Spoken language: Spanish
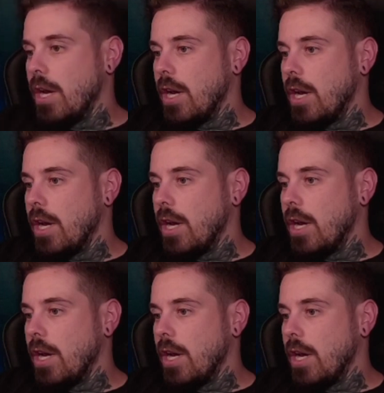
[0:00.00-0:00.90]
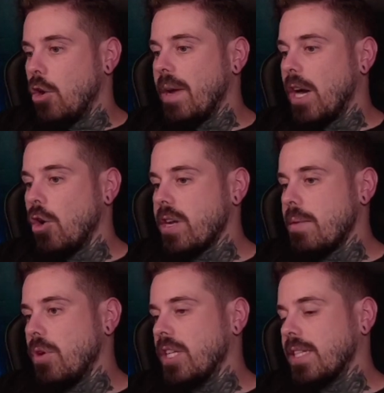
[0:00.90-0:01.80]
Pues Sule, eh, lo mejor
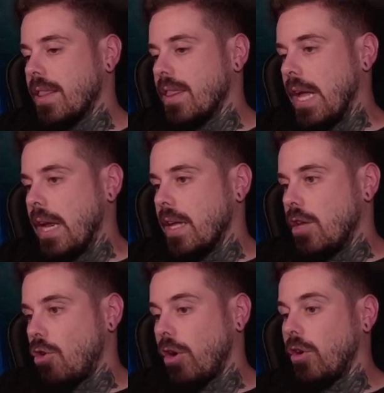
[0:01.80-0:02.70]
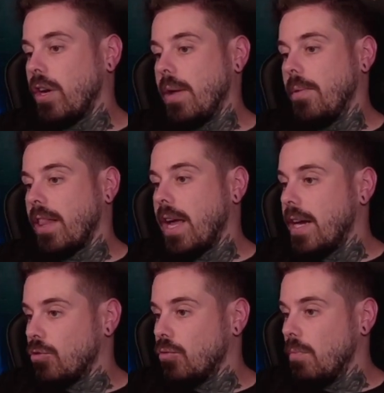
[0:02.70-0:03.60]
que puedes hacer, y yo creo que de verdad
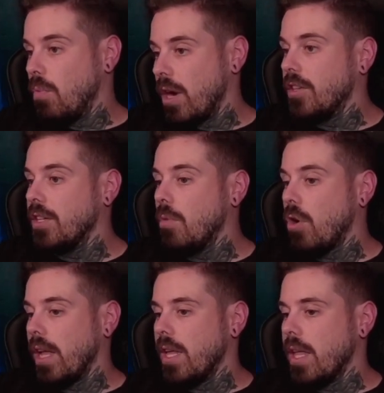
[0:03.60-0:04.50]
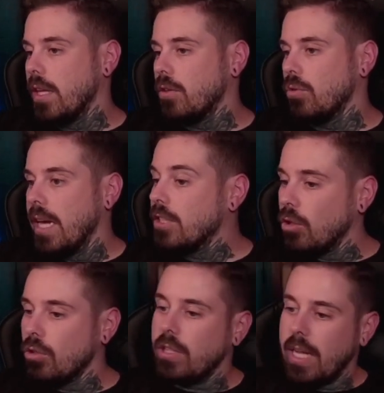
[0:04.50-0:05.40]
eres un buenísimo candidato, es
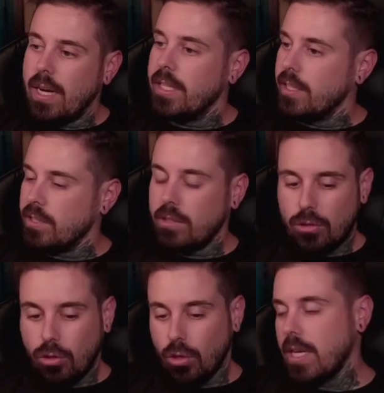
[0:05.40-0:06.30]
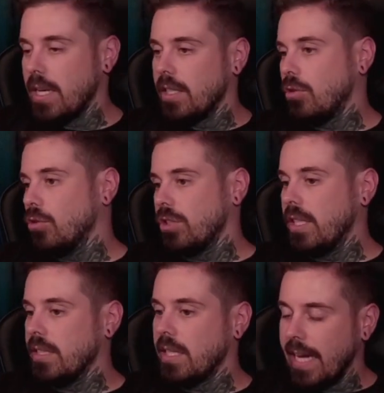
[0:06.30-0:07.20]
contarles todas las
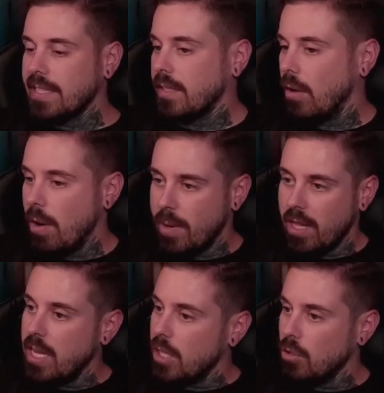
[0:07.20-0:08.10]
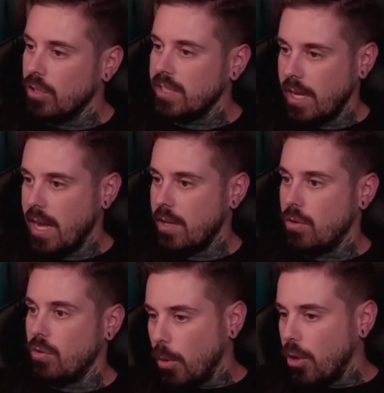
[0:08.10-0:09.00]
cosas que has estado aprendiendo este
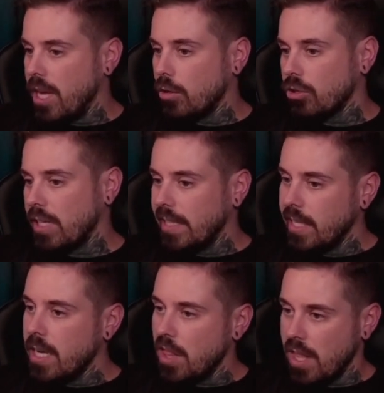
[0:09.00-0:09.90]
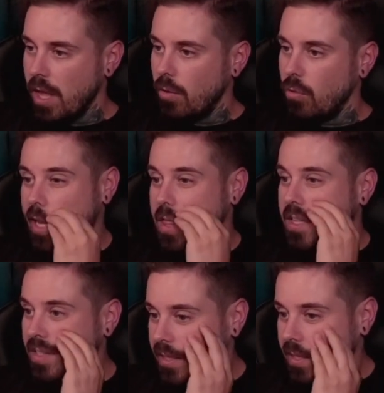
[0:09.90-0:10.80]
año, proyectos que has iniciado, que
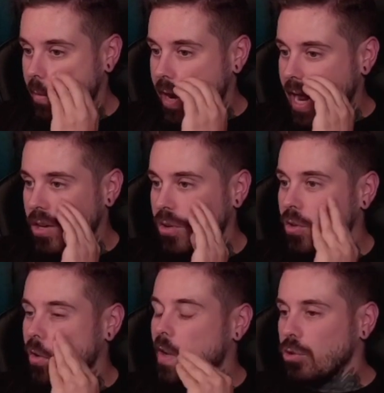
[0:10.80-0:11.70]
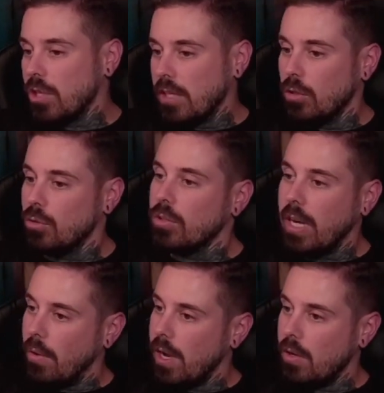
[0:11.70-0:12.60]
hiciste este verano buscándote un
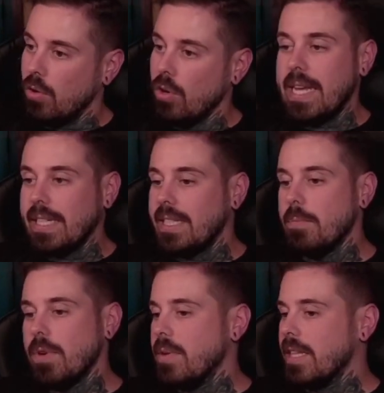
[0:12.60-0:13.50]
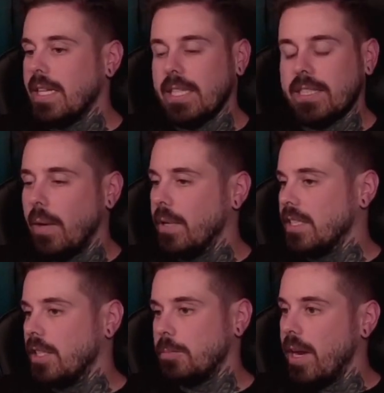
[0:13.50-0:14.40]
trabajo y que simplemente les
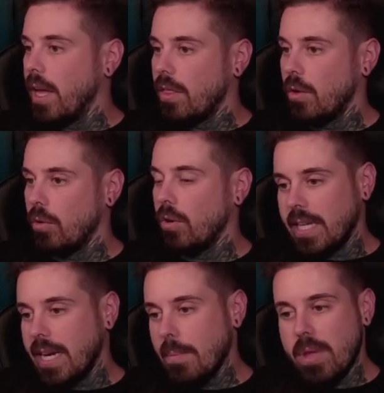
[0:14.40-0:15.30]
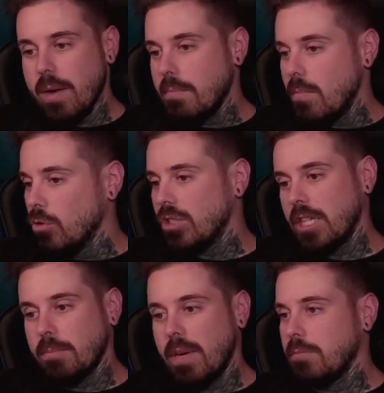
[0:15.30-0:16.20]
sirvas de inspiración. Se cambian
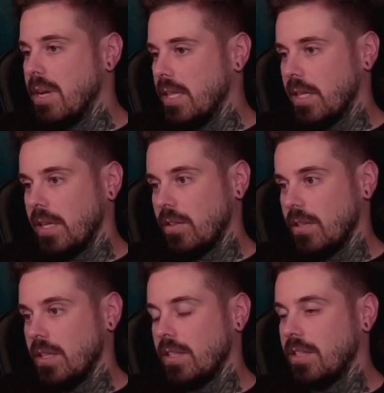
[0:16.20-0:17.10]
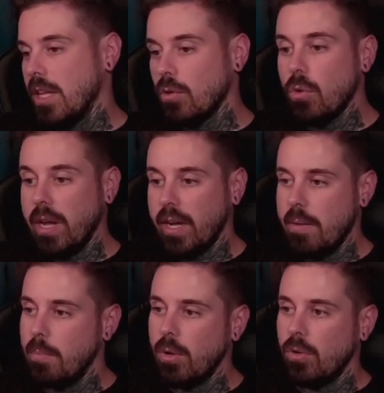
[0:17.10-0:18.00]
muchas más mentes siendo un
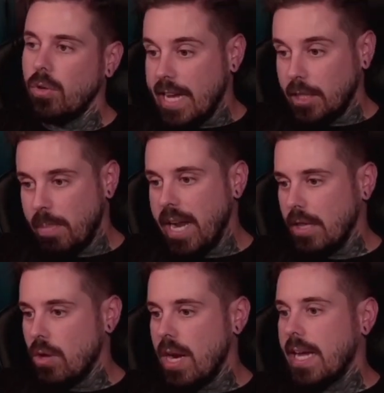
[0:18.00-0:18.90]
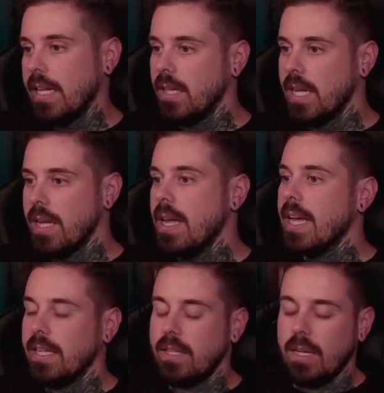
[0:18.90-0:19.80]
ejemplo e inspirando a la gente
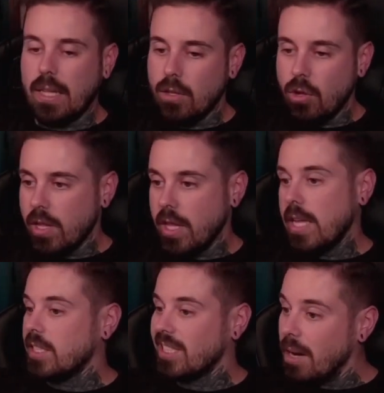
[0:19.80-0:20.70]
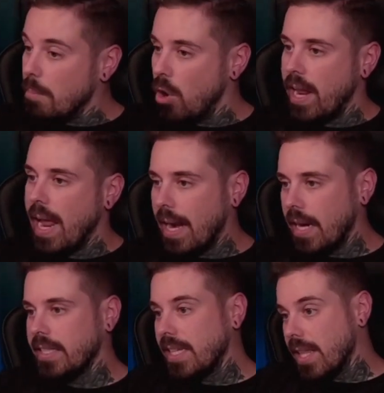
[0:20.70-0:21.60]
que tratando de
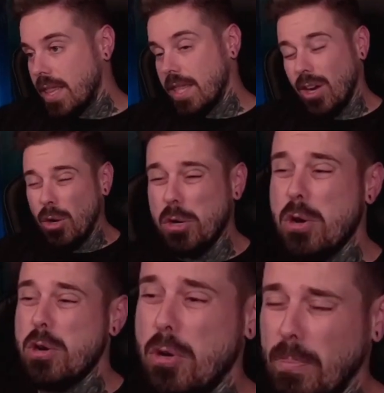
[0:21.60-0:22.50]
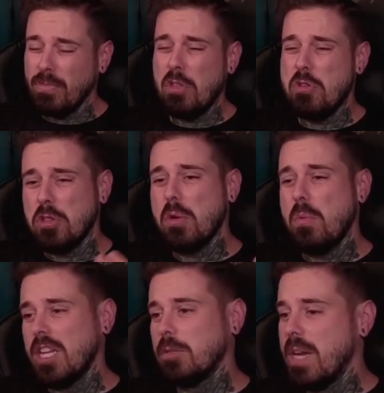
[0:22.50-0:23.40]
sermonearles y decir, no, no, no, yo te
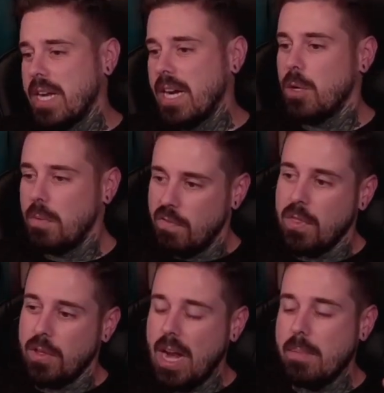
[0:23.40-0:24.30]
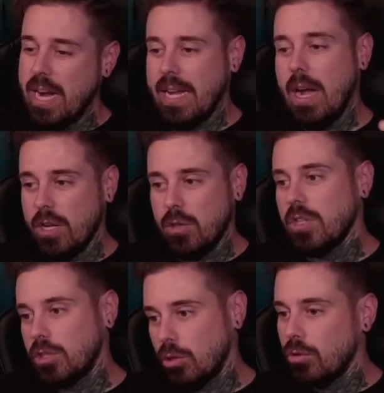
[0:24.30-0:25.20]
voy a explicar cómo funciona el mercado, que tú
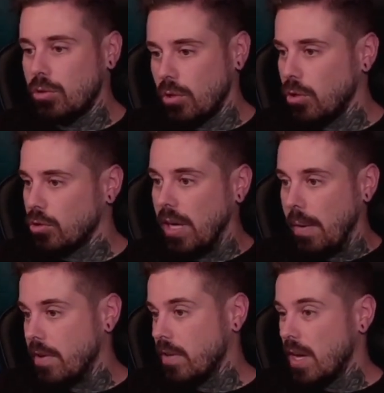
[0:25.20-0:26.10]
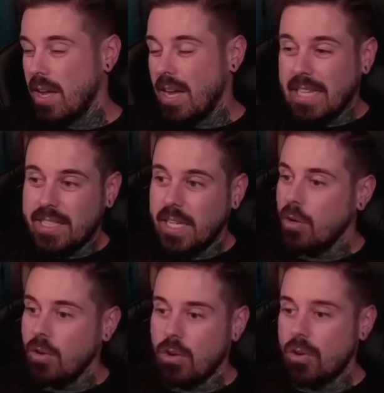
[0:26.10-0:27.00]
eres tonto y no lo sabes. Así
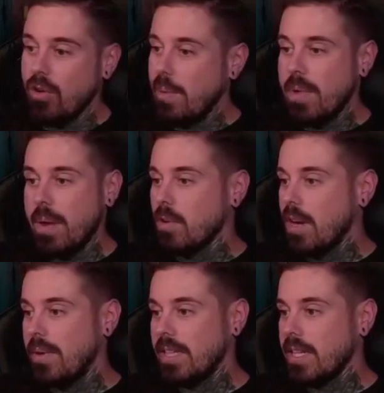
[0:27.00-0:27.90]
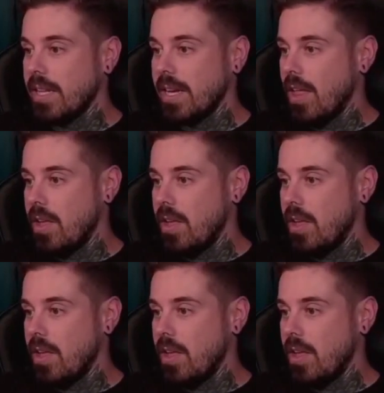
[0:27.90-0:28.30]
no, no cambiamos la mente de